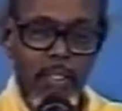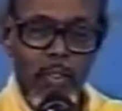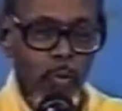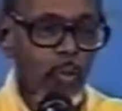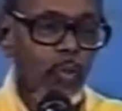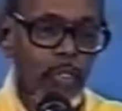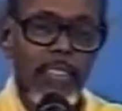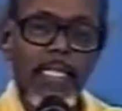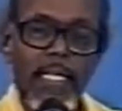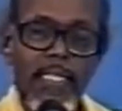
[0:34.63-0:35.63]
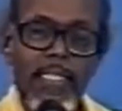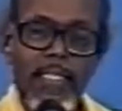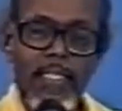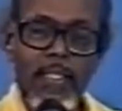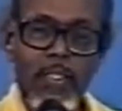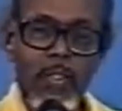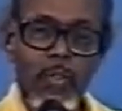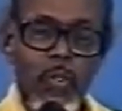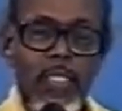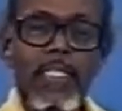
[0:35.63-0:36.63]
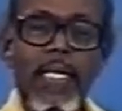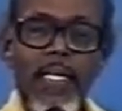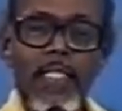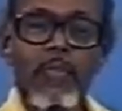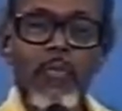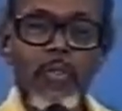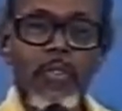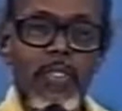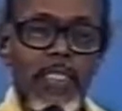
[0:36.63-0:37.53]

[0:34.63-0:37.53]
ஒரு தொழிற்சாலை தொழிற்சாலை நடத்தும் போது